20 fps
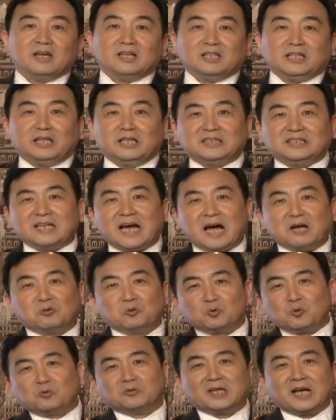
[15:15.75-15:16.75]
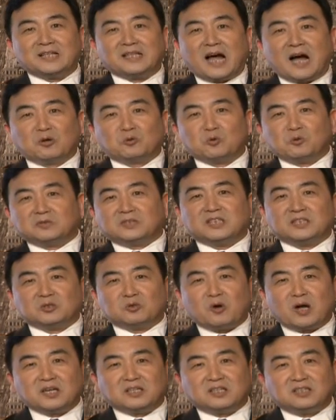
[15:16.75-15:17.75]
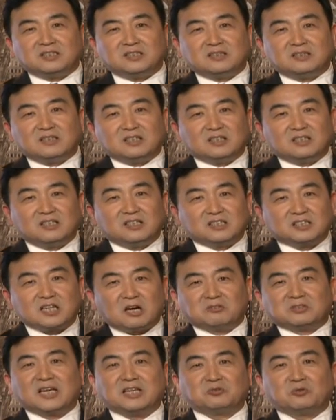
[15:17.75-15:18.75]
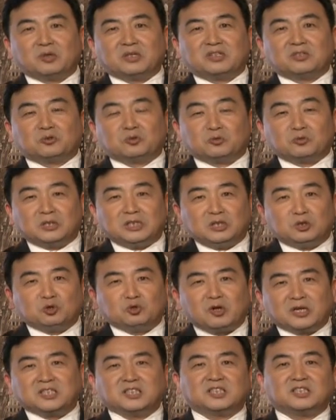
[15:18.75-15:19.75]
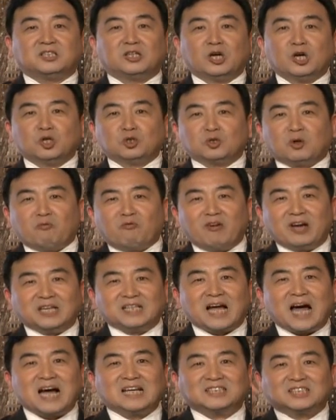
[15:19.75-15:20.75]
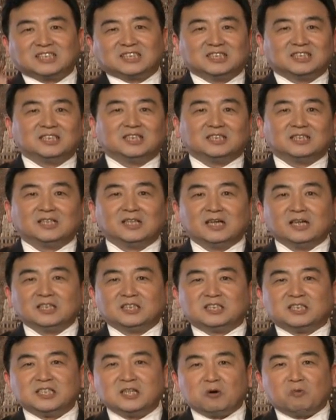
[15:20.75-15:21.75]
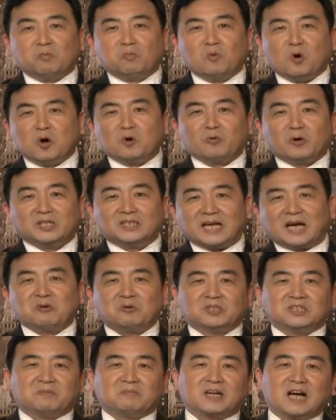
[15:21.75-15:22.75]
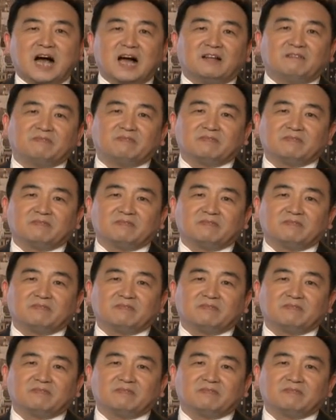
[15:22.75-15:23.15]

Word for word: 你加入共产党、共青团和日和少先队的时候，你宣誓说为他死，只有魔鬼才会这么干。